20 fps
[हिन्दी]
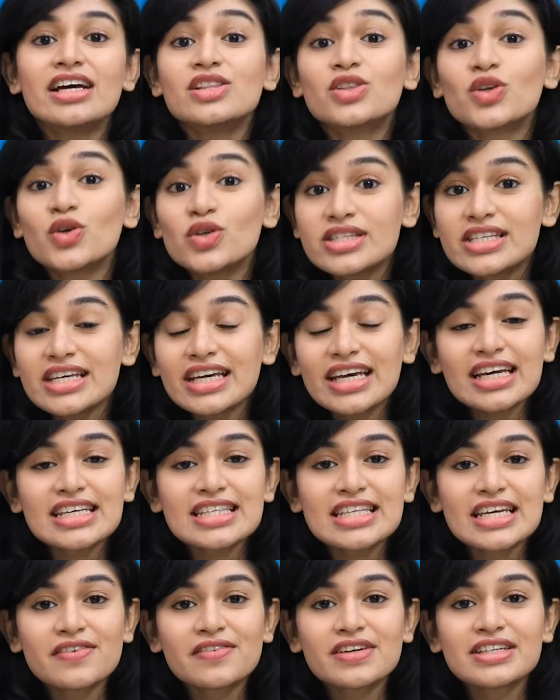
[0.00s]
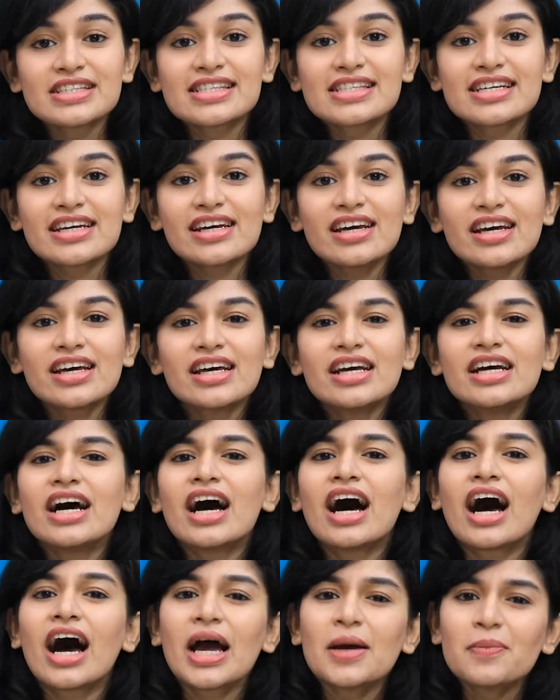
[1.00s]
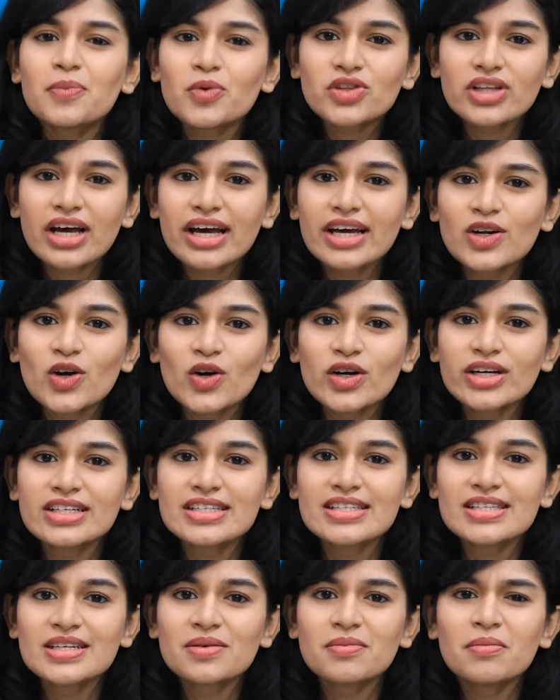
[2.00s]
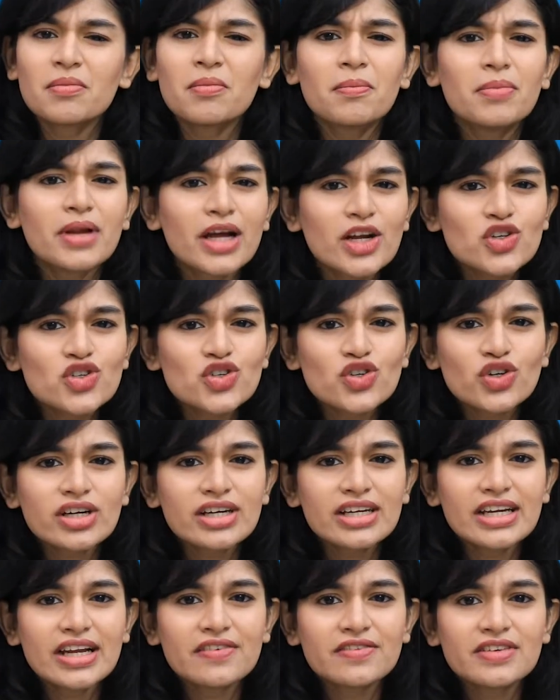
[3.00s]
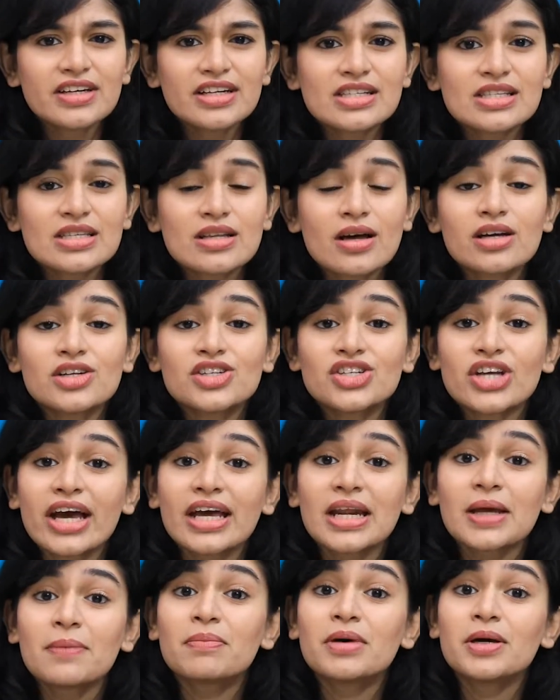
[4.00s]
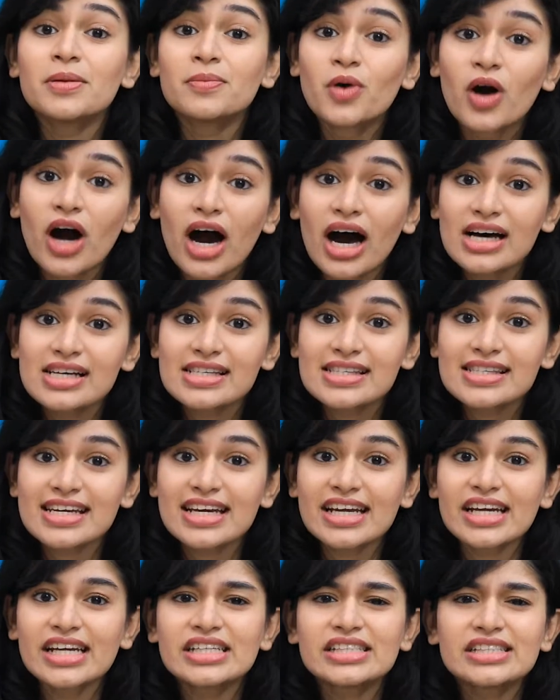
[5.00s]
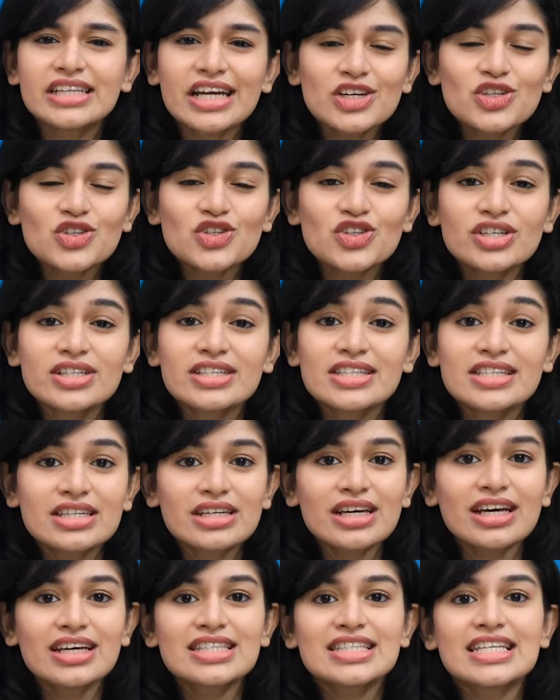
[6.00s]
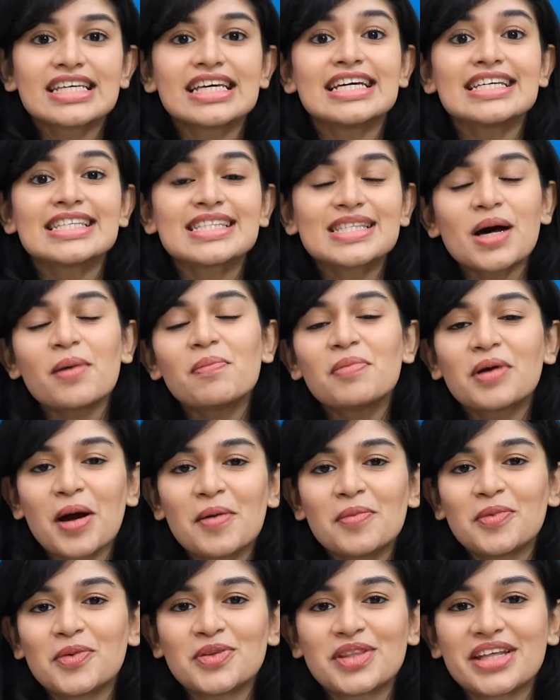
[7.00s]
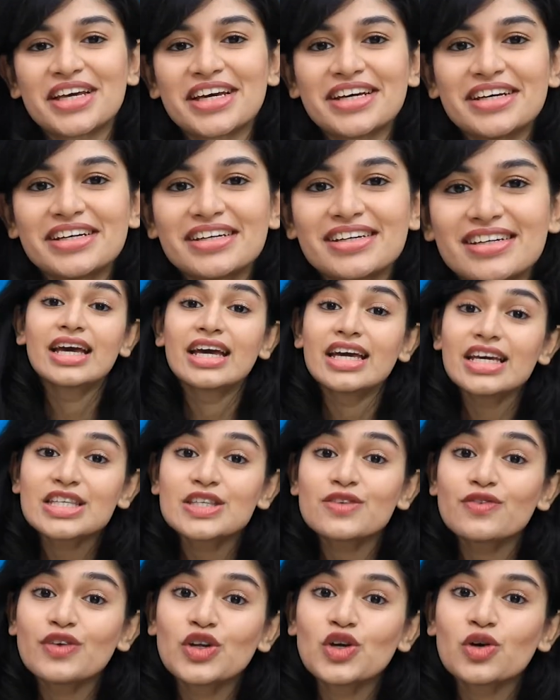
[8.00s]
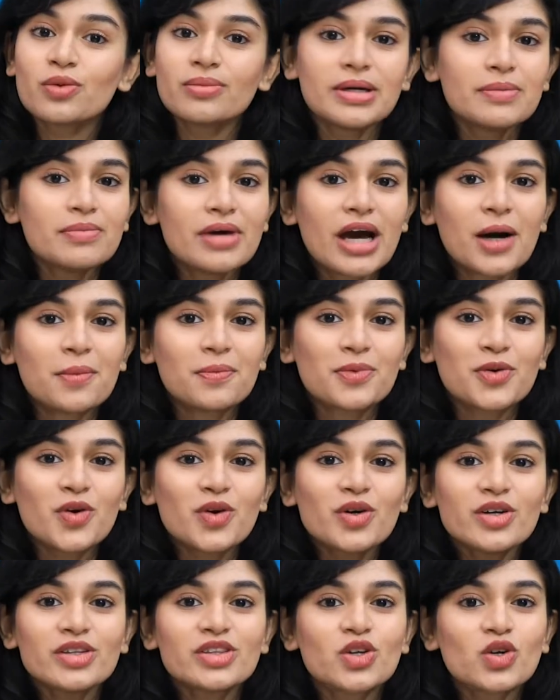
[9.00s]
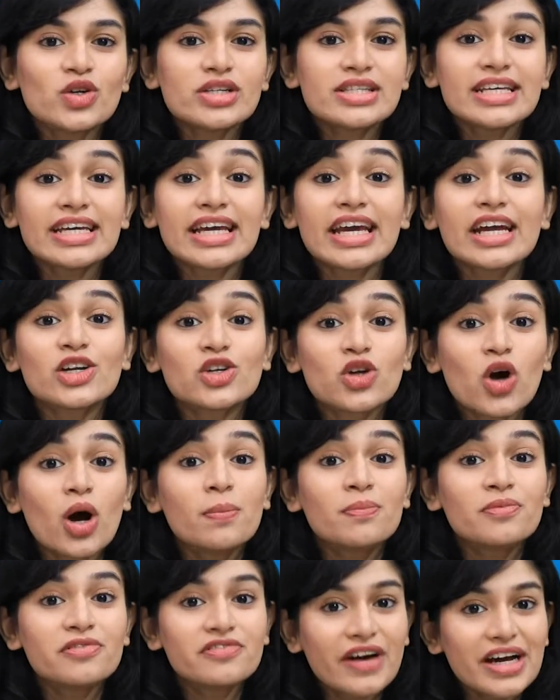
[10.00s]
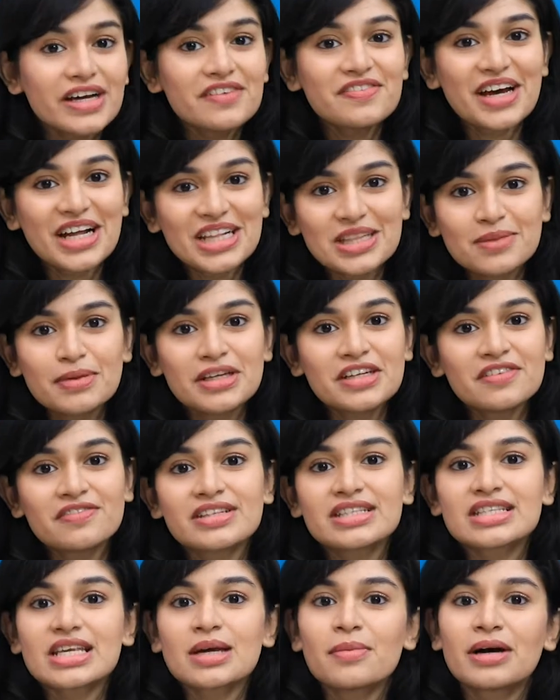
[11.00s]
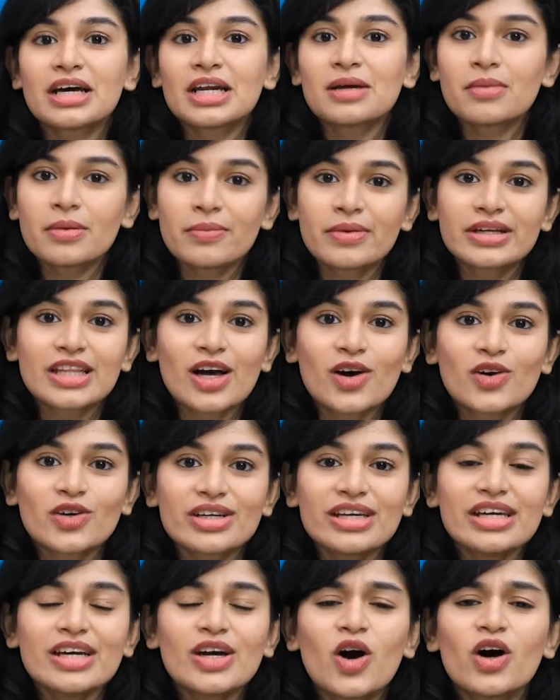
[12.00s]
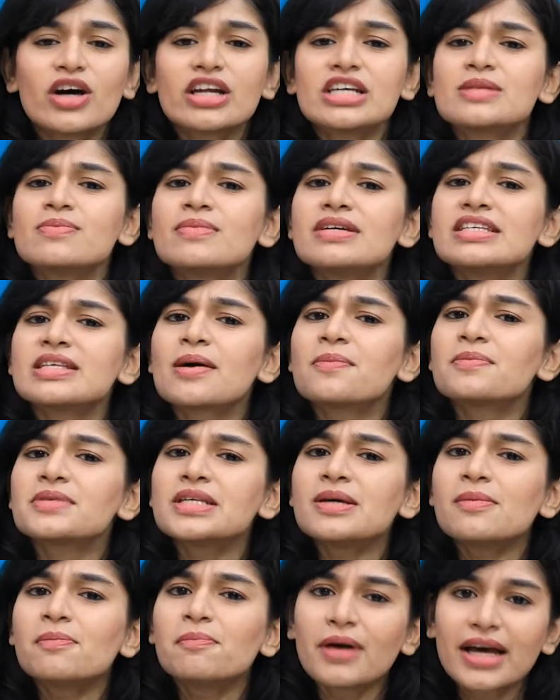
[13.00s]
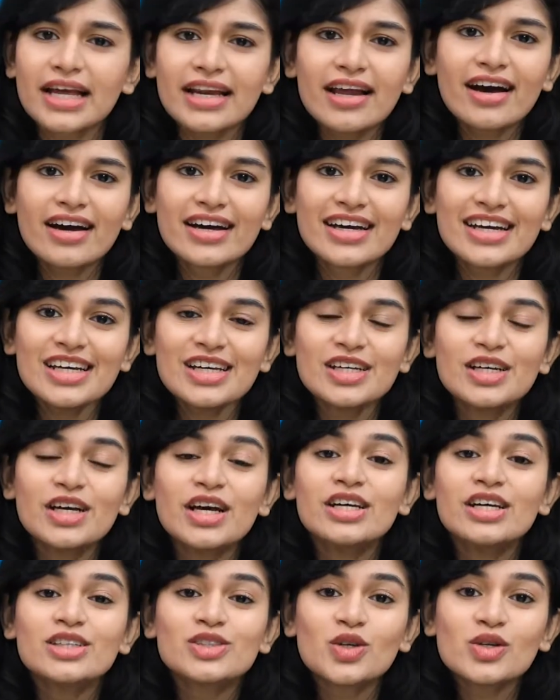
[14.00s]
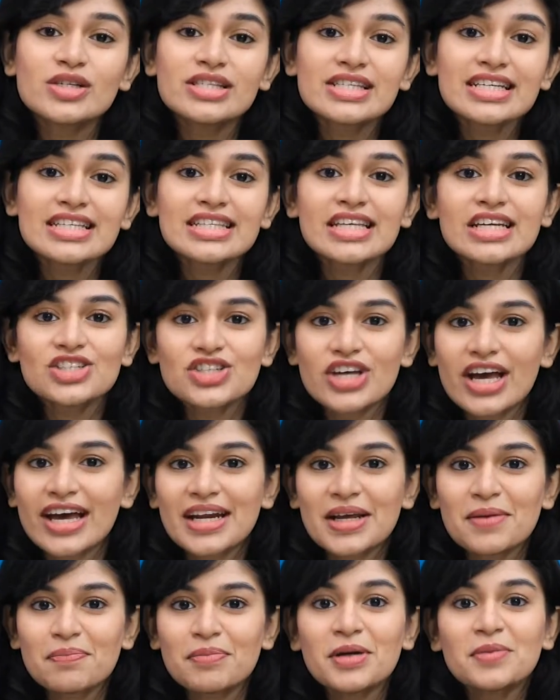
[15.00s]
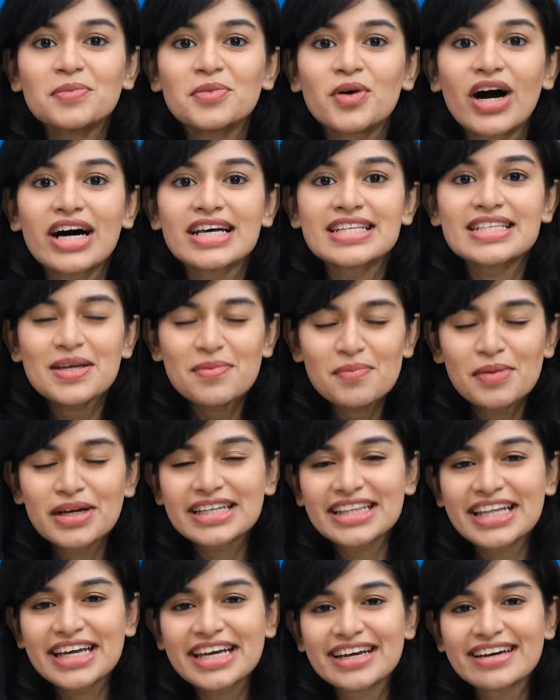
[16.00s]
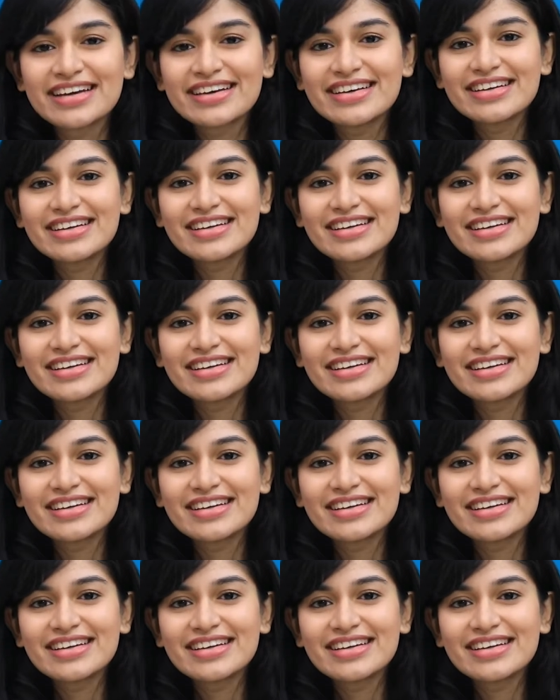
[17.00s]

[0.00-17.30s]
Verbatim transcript: तुलसी के सेवन से हाइपोथायरॉयडिज्म ब्लड शुगर लेवल्स चेहरे पर मुहासे टेंशन स्ट्रेस ये सब कम होते हैं इस वीडियो में मैं आपको तुलसी के टॉप फाइव हेल्थ बेनिफिट्स के बारे में बताऊंगी और इसमें सबसे पहला है तुलसी से चेहरे पर मुहासे मिटते हैं